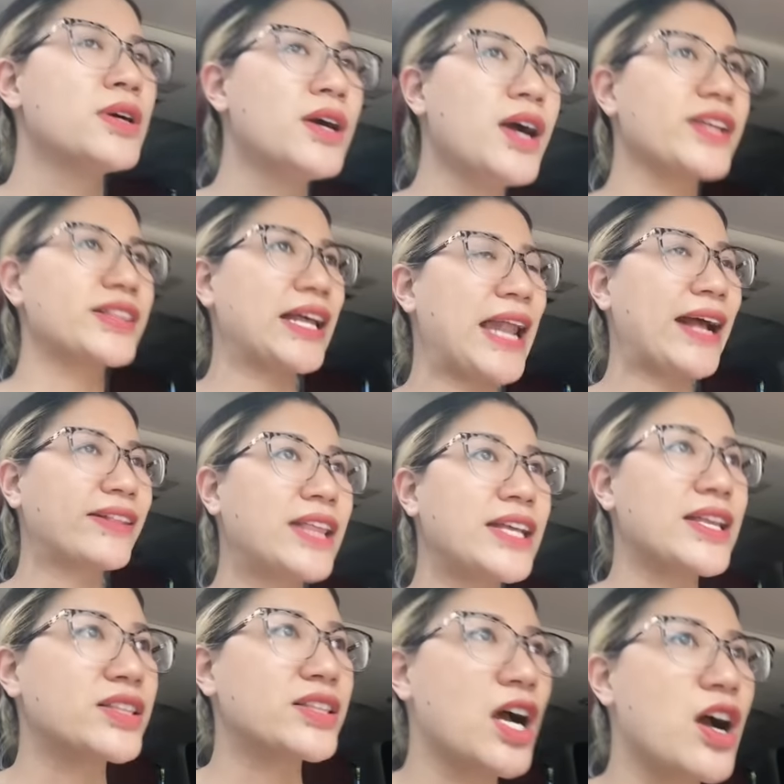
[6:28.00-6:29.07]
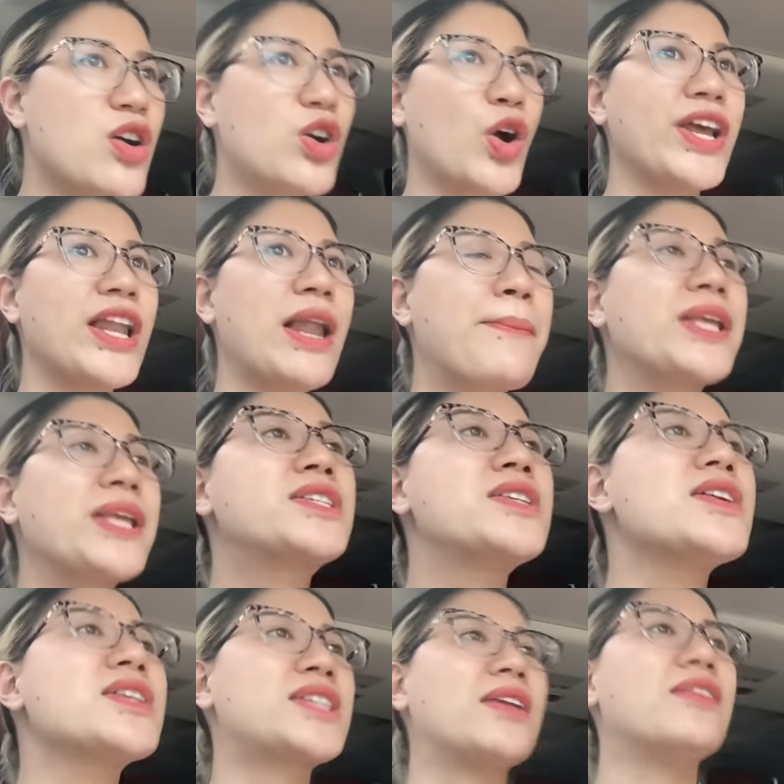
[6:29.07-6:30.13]
Người ta đang tin nhắn chờ có nghĩa là mình
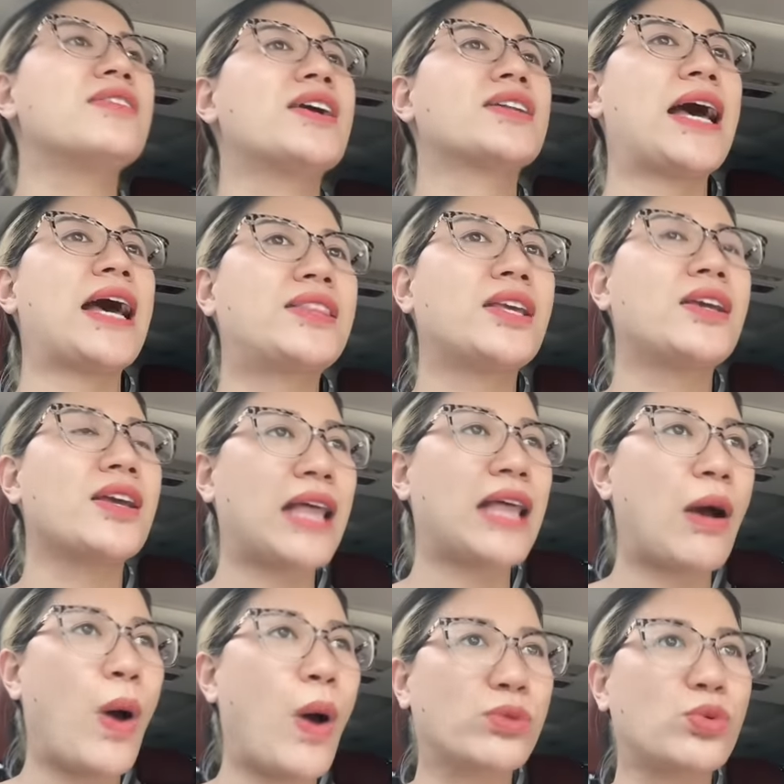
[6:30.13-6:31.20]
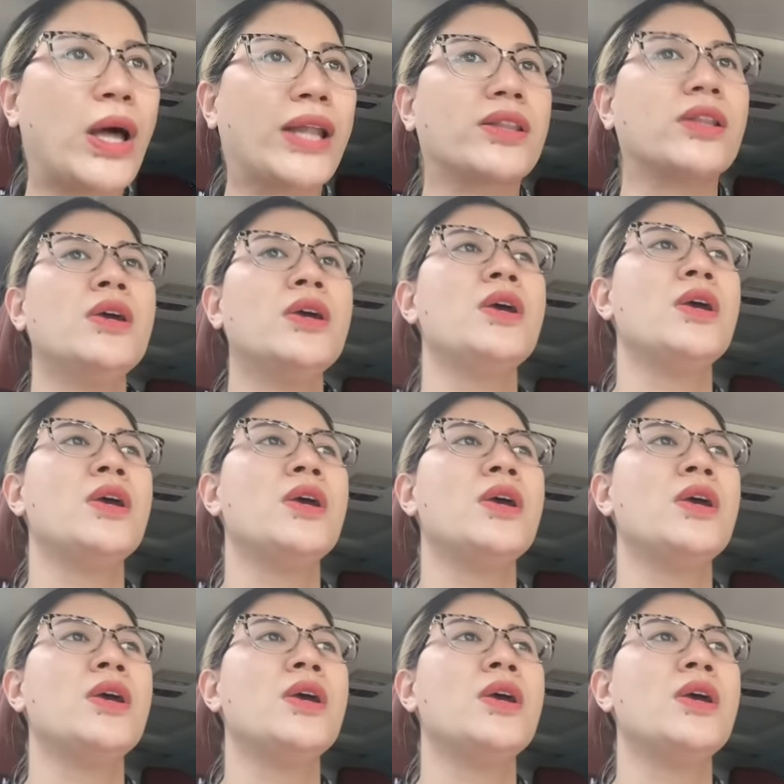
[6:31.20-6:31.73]
chưa trả lời người ta thì người ta hoàn toàn